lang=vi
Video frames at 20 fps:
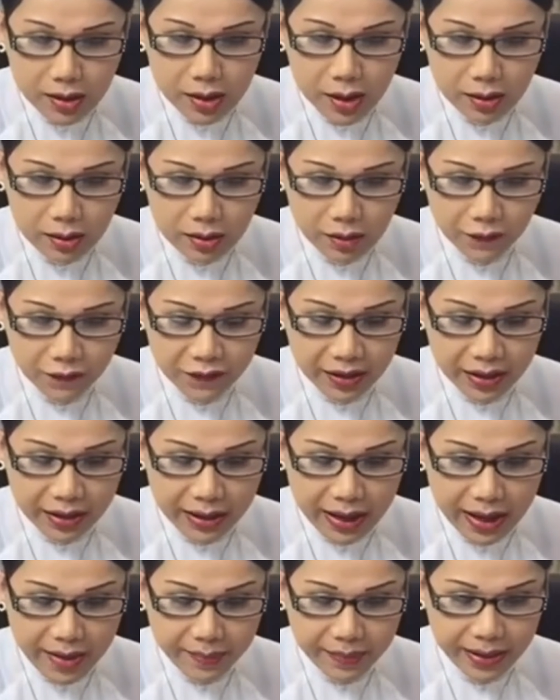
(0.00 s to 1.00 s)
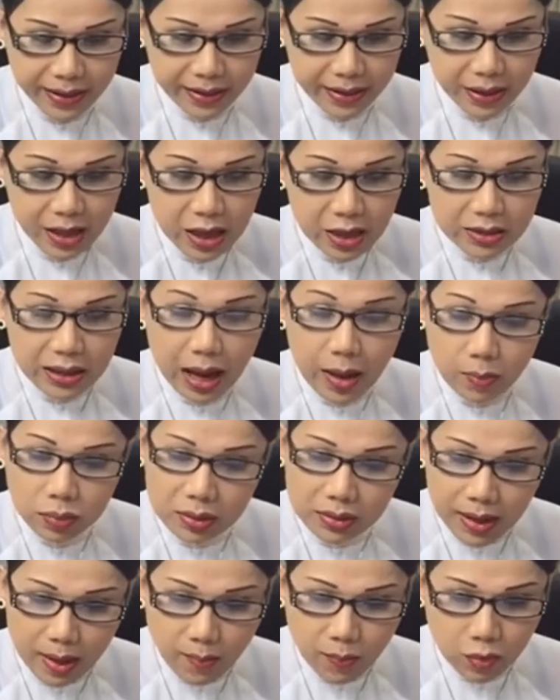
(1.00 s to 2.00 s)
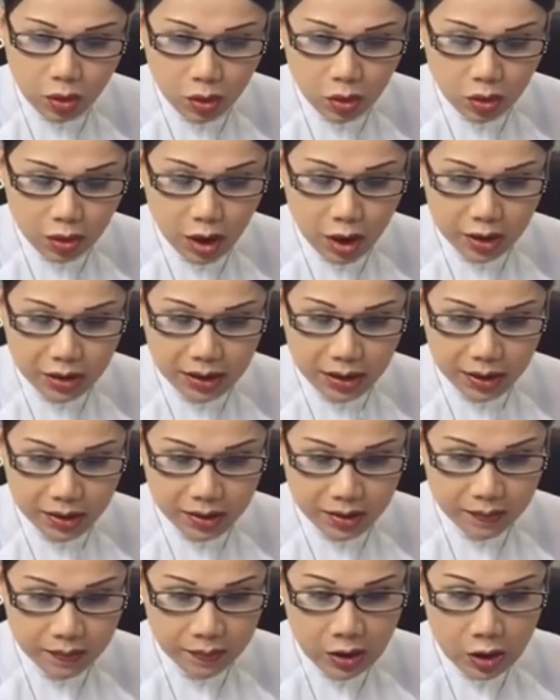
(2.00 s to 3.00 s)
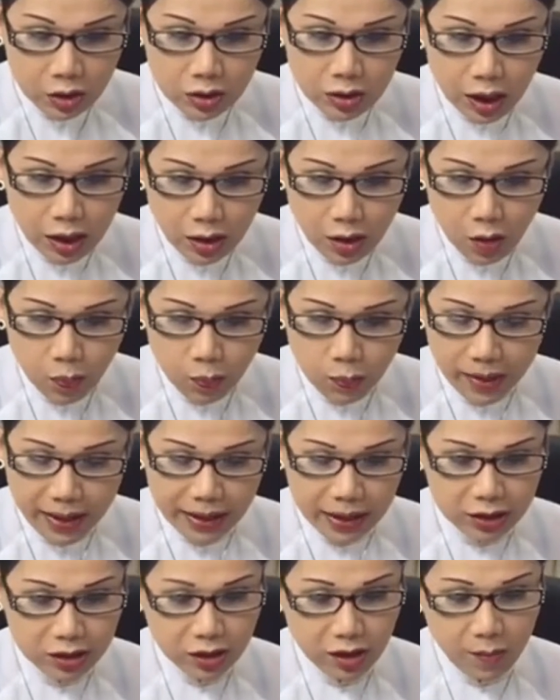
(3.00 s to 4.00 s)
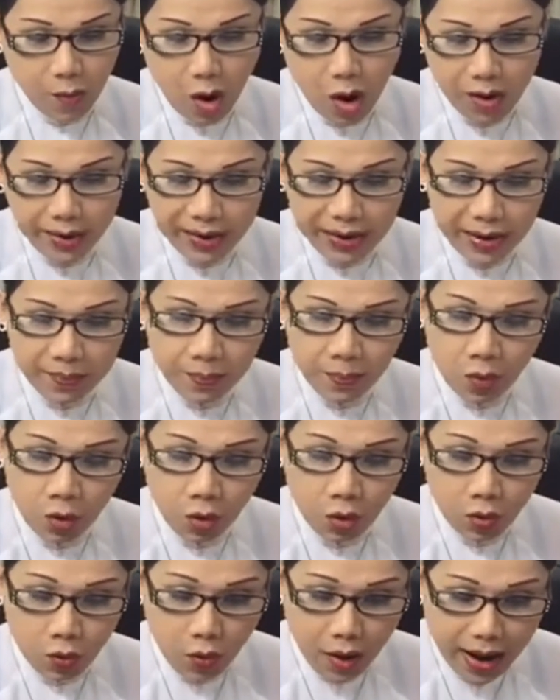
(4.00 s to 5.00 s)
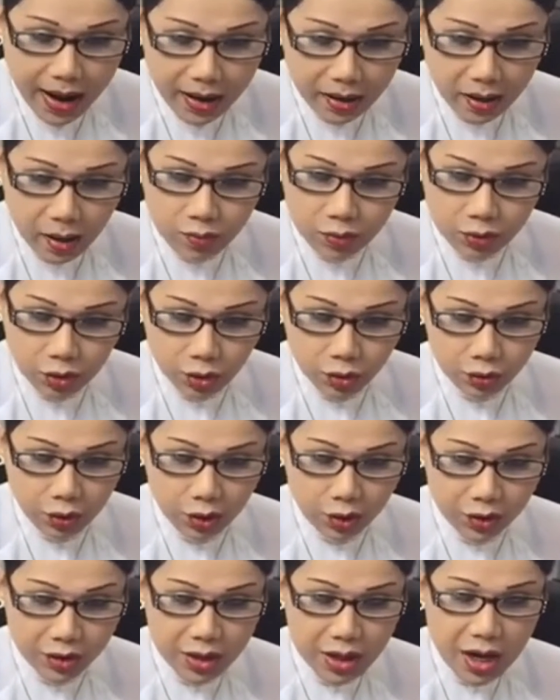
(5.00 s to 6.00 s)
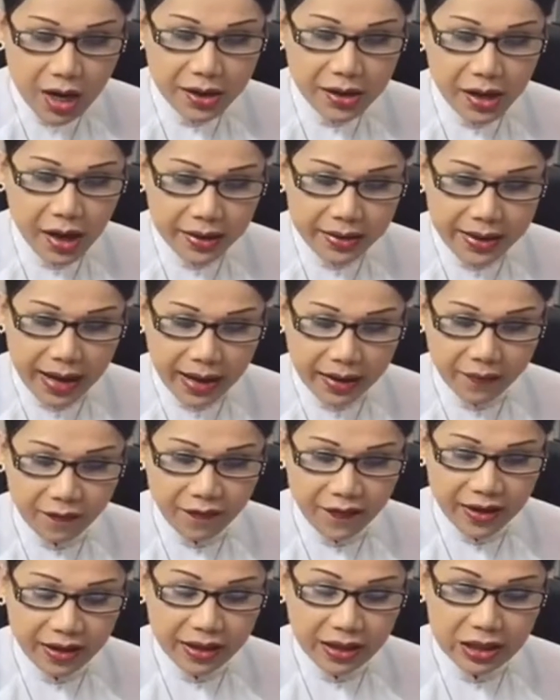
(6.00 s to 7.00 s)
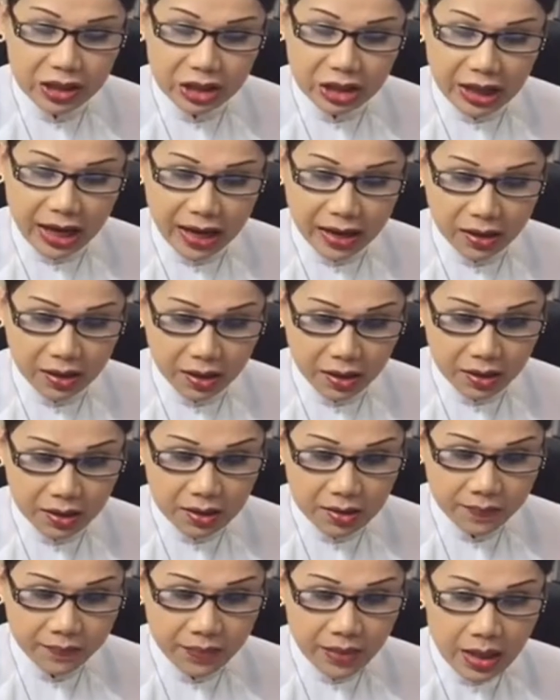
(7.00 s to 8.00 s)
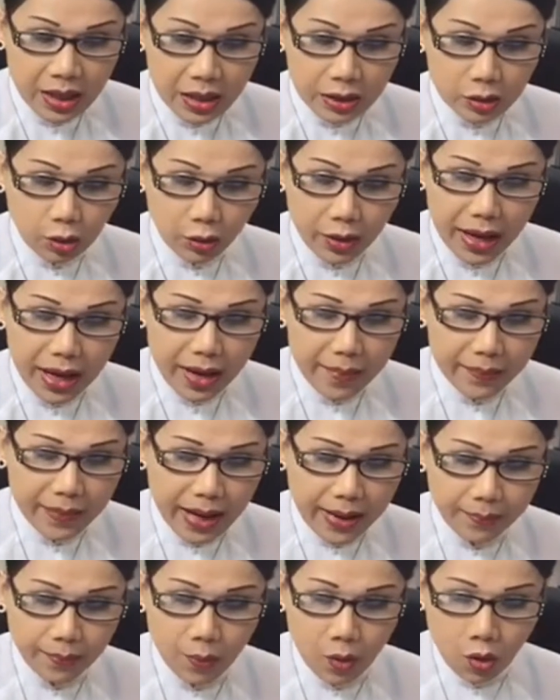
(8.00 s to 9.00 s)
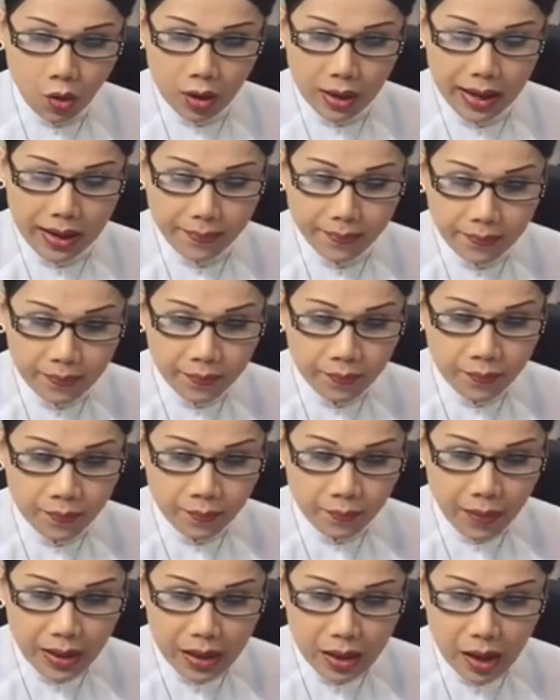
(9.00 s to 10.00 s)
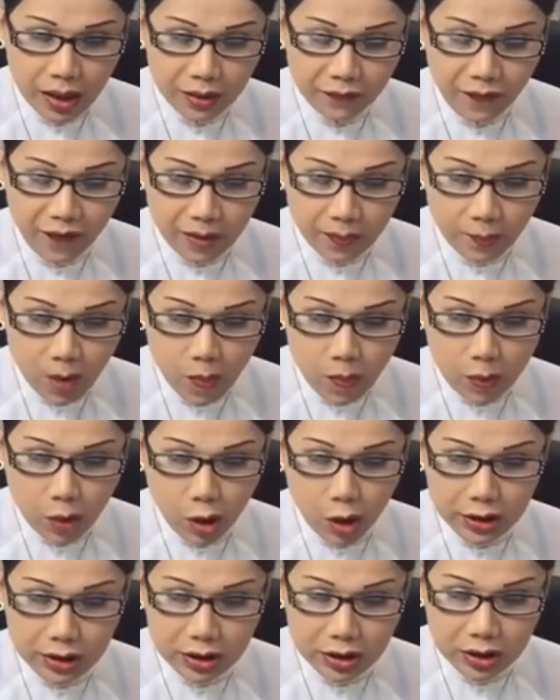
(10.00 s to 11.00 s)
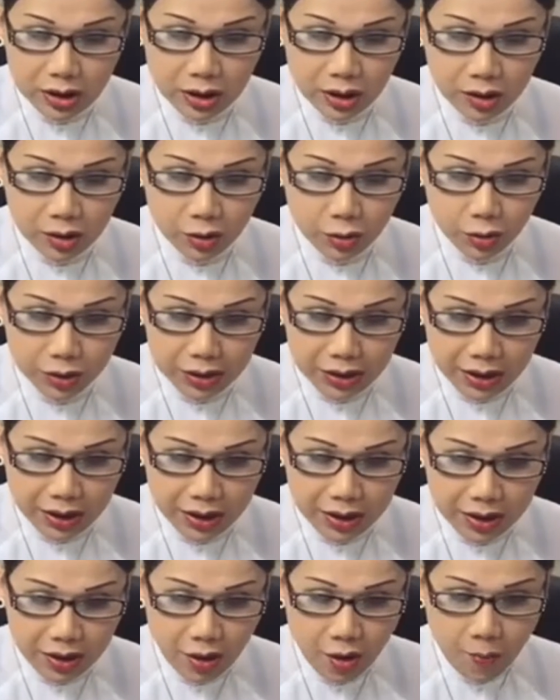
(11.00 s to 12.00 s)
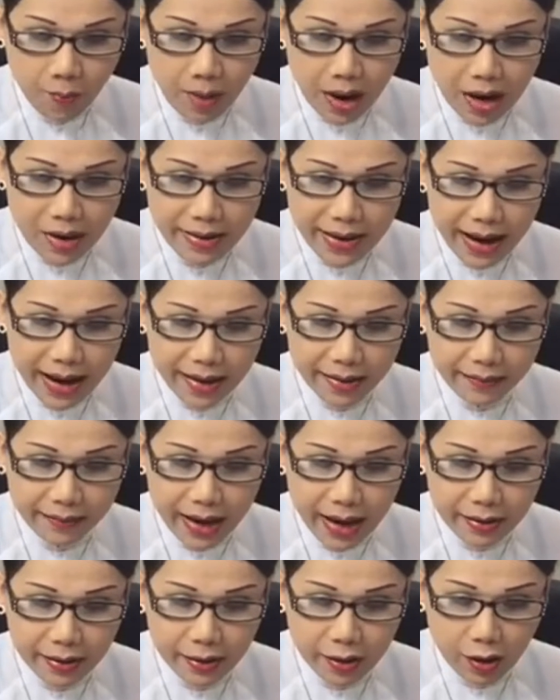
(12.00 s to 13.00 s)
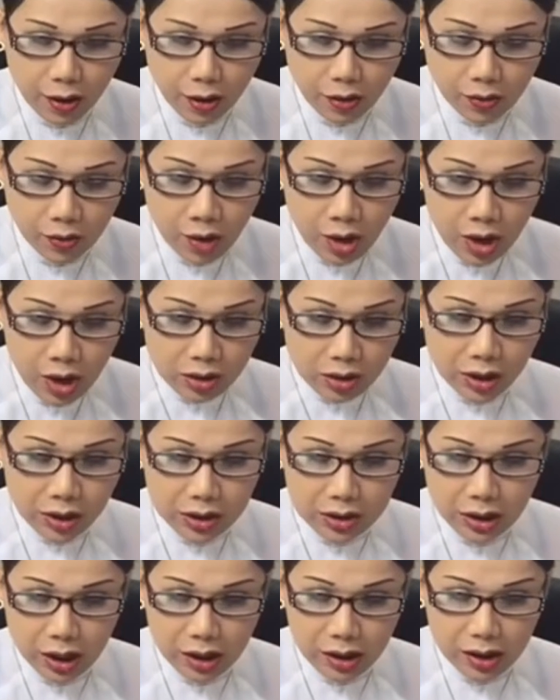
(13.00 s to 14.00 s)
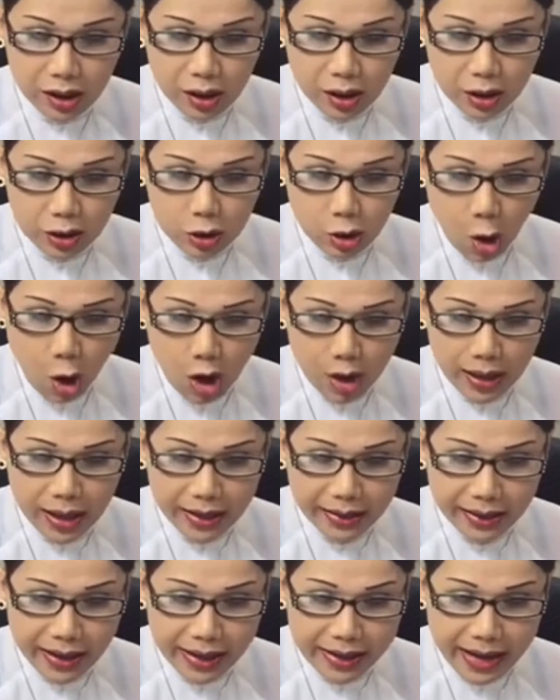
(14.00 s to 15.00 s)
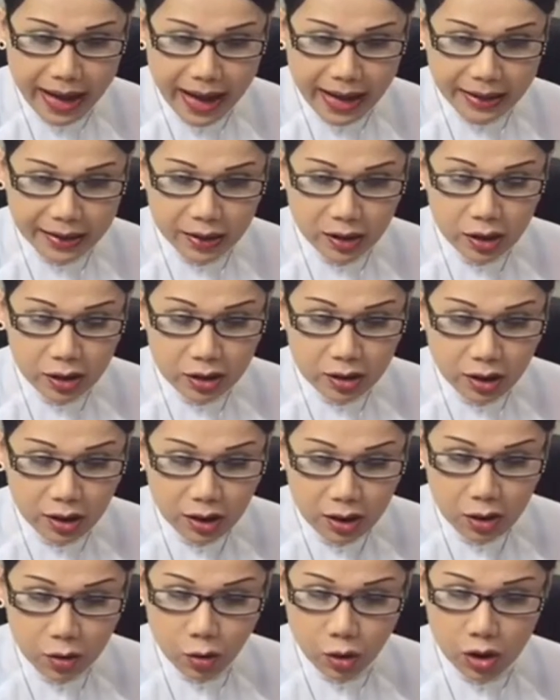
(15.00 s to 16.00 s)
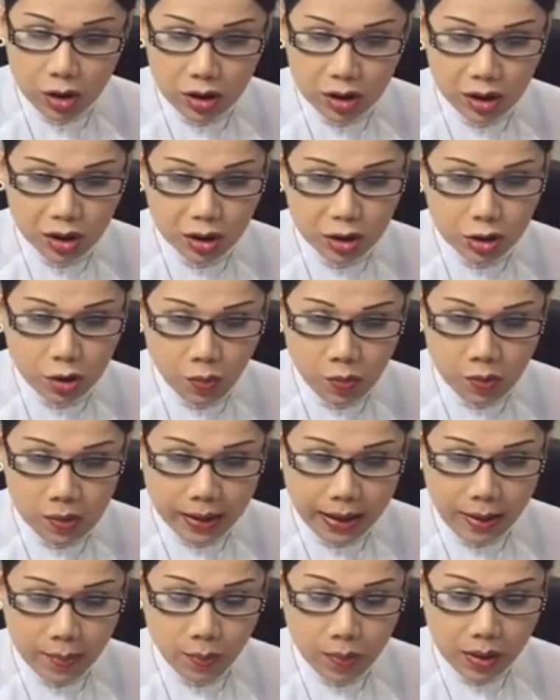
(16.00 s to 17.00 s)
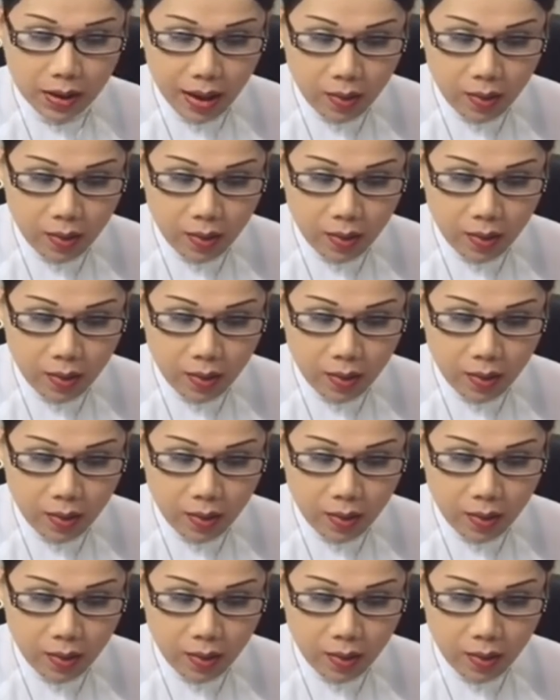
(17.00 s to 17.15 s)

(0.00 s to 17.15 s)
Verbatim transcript: trên đất nước Việt Nam này thông dong luôn đó chị tới lúc này thì bọn em buồn quá không chịu nổi nên đành về khách sạn nghỉ tụi em nằm buồn lắm mới lên Facebook coi chương trình của chị mở đài radio thì trời ơi toàn là nghe đài tiếng của người Trung Cộng